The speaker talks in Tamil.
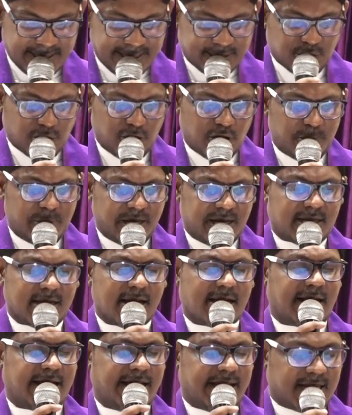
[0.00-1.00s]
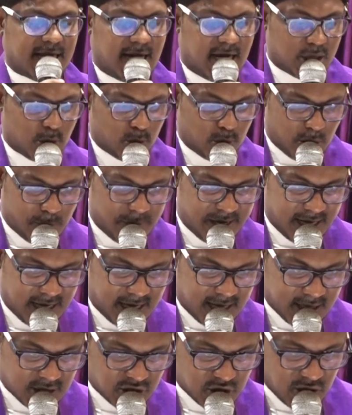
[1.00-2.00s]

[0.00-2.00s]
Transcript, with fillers: எத்தனை பேருக்கு கிடைக்காத ஒரு மேலான